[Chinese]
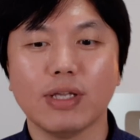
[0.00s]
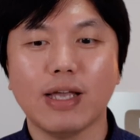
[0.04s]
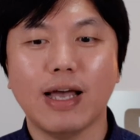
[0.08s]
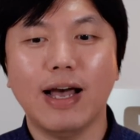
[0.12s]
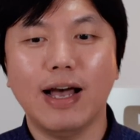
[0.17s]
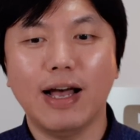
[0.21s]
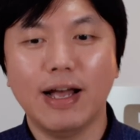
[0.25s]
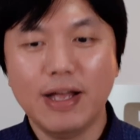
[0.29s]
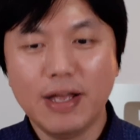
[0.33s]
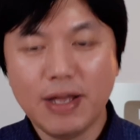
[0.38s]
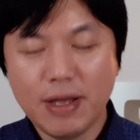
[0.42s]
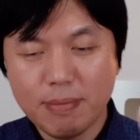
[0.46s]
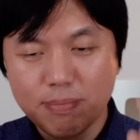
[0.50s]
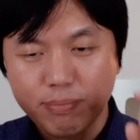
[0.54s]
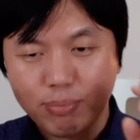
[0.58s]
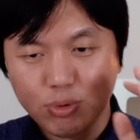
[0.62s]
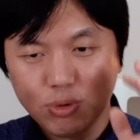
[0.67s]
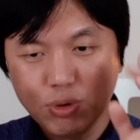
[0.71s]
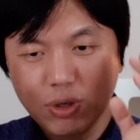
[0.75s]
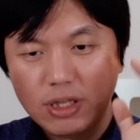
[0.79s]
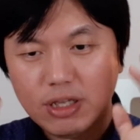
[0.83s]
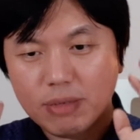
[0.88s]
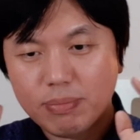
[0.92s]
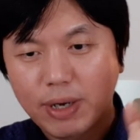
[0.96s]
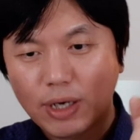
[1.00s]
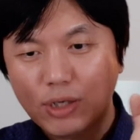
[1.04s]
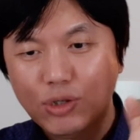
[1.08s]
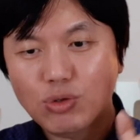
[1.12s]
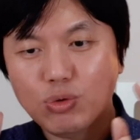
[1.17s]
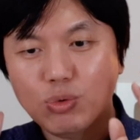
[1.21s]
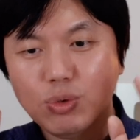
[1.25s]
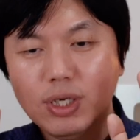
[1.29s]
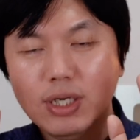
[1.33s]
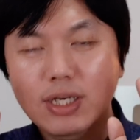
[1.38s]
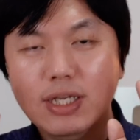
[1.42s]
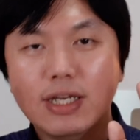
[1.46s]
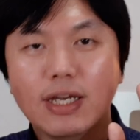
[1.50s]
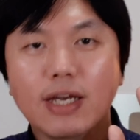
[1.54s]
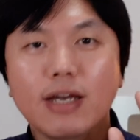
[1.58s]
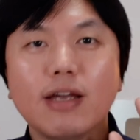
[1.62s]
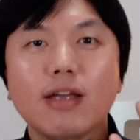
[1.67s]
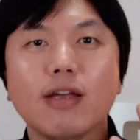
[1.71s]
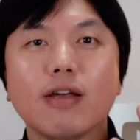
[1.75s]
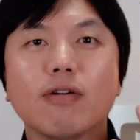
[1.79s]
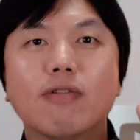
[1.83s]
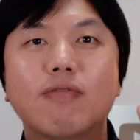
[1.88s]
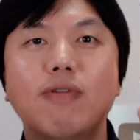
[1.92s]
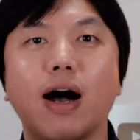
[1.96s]
他不断的把注意力
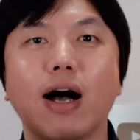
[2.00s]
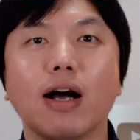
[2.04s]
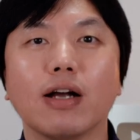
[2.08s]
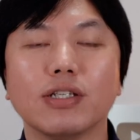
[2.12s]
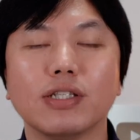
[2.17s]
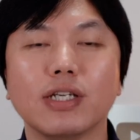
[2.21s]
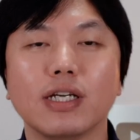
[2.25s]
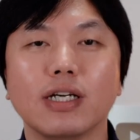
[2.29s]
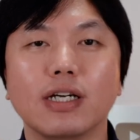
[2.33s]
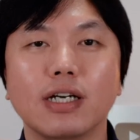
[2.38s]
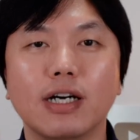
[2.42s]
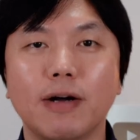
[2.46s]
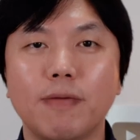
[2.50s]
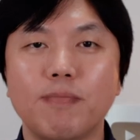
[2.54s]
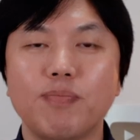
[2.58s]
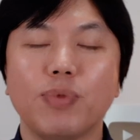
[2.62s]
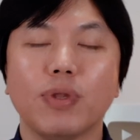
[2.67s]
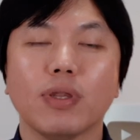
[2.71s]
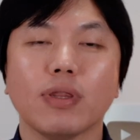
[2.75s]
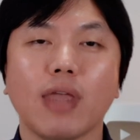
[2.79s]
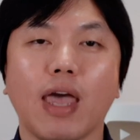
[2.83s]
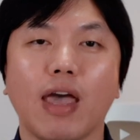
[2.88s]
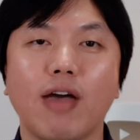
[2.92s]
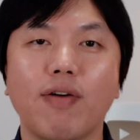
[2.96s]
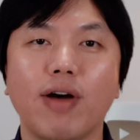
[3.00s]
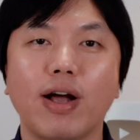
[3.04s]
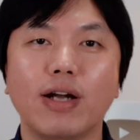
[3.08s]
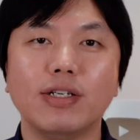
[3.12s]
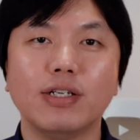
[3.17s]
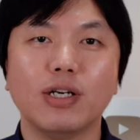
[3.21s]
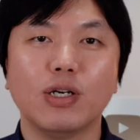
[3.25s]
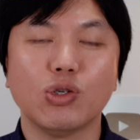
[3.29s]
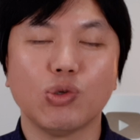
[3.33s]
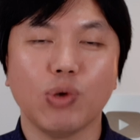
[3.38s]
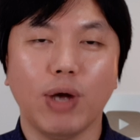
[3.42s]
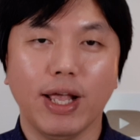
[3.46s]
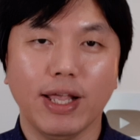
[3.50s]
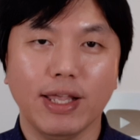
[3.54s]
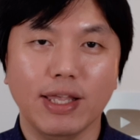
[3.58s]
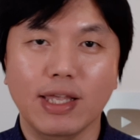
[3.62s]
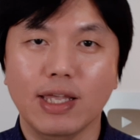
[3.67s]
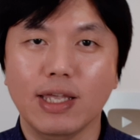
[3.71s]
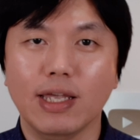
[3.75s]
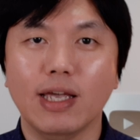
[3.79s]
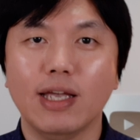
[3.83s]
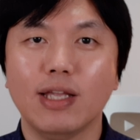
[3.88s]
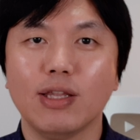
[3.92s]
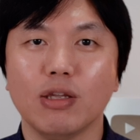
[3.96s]
往这个台湾这儿转
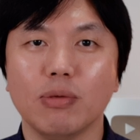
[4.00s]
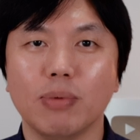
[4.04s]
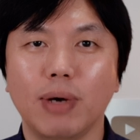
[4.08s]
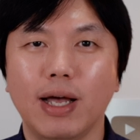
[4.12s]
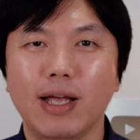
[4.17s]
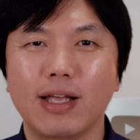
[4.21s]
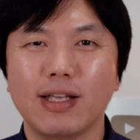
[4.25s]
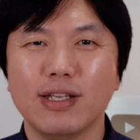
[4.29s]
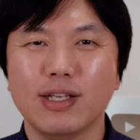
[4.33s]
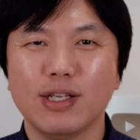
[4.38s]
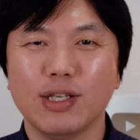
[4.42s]
移，对吧？